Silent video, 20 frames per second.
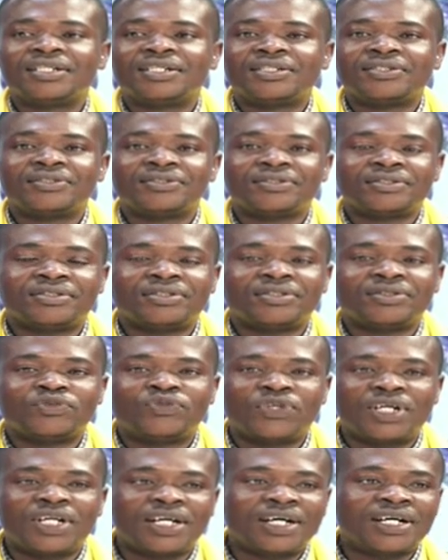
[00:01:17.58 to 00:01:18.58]
Euh,
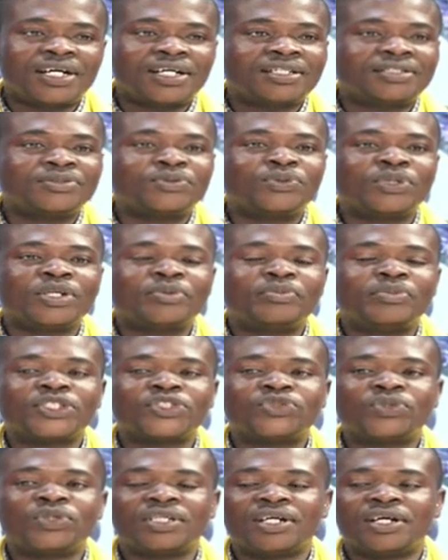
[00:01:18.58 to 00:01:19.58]
voilà, nous
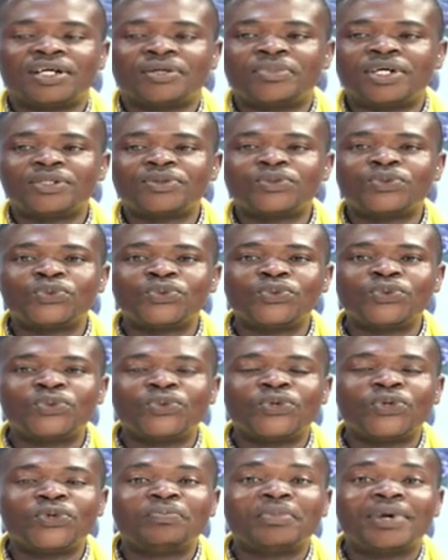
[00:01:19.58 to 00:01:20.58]
remercions également tous
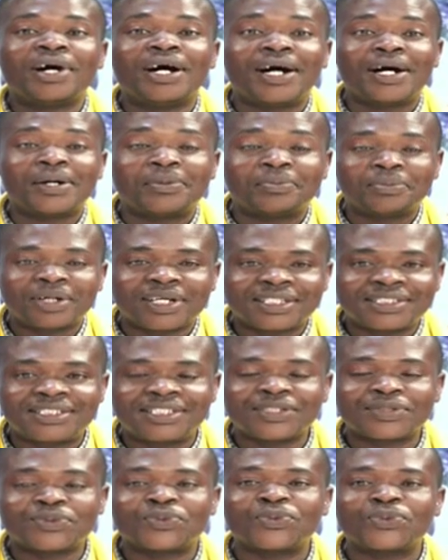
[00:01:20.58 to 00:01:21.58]
les membres,
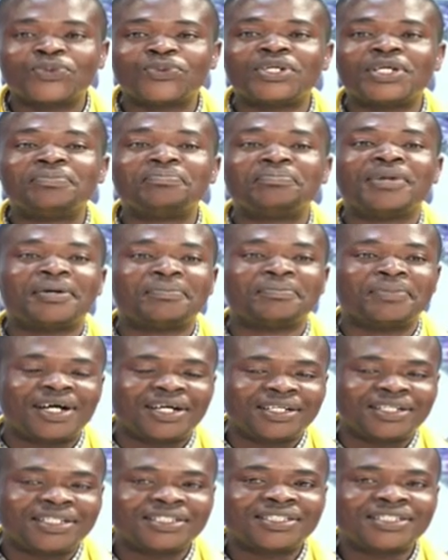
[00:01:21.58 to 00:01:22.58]
surtout les
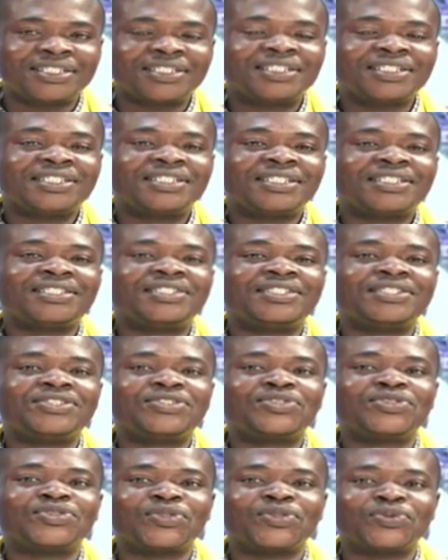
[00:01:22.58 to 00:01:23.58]
mamans qui
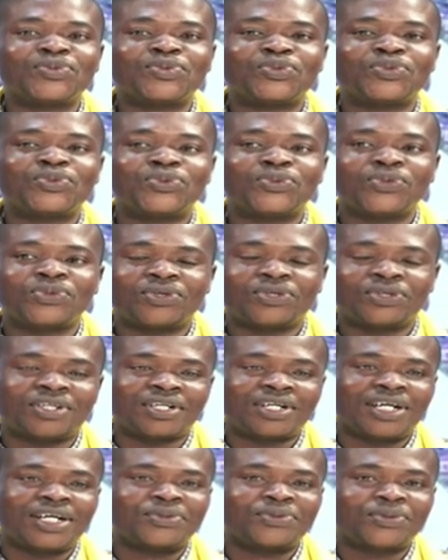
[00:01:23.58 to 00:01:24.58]
sont toujours euh,
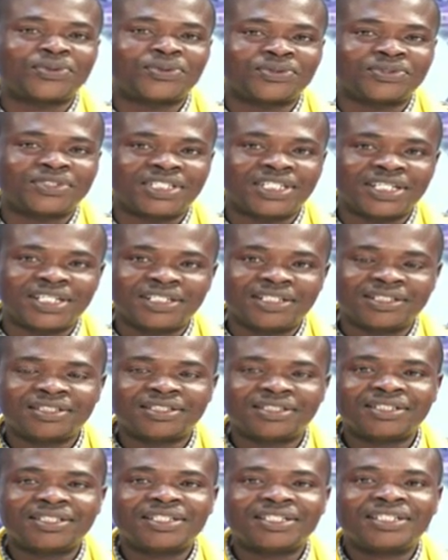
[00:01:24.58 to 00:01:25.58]
à nos côtés,
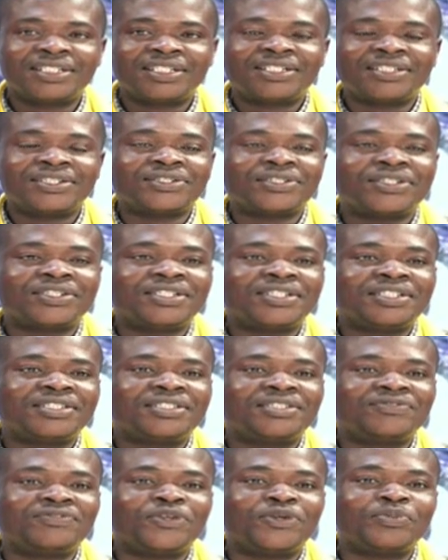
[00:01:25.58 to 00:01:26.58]
euh, et
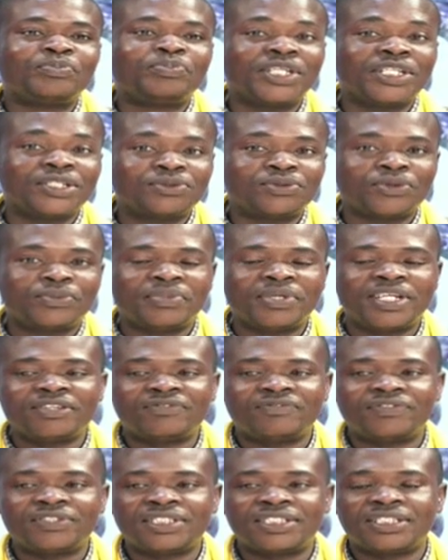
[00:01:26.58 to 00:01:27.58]
qui vont bientôt
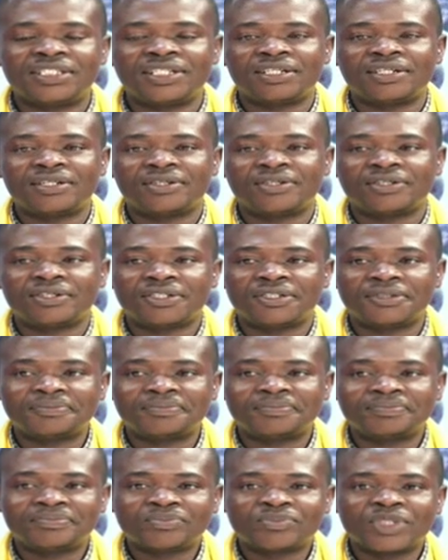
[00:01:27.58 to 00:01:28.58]
bénéficier euh,
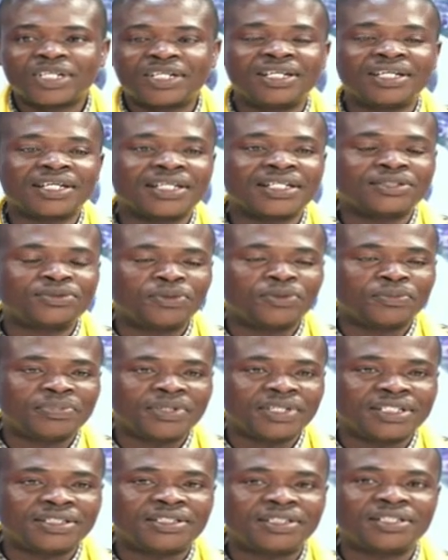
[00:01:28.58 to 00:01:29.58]
les
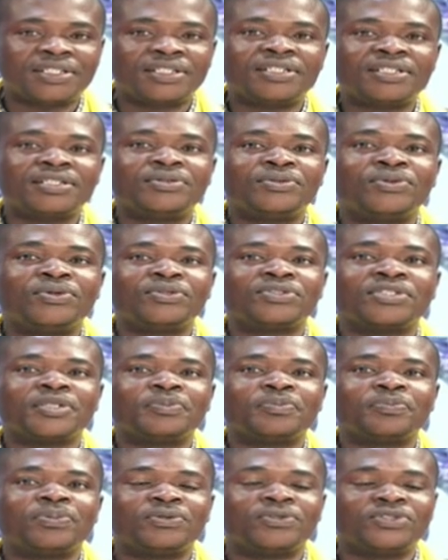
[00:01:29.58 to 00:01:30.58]
retombées de notre
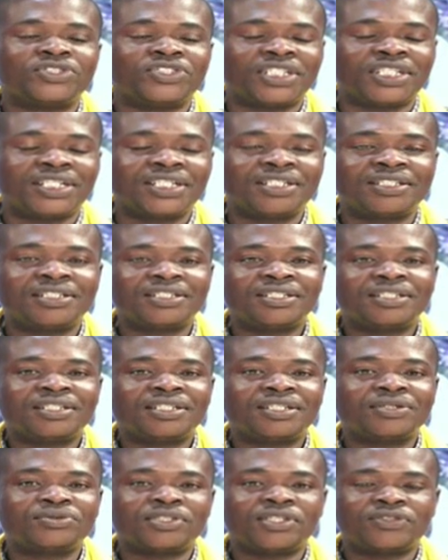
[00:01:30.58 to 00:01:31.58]
projet
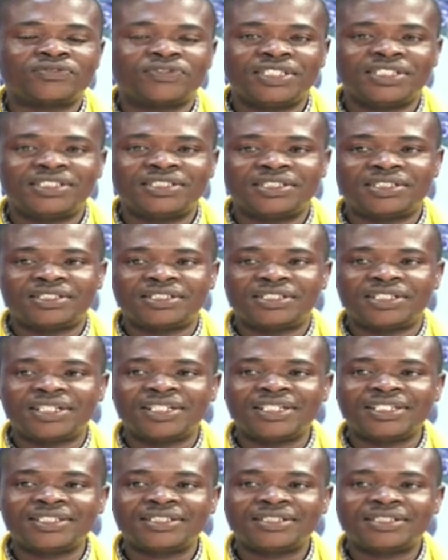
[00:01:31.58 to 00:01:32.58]
que nous avons initié,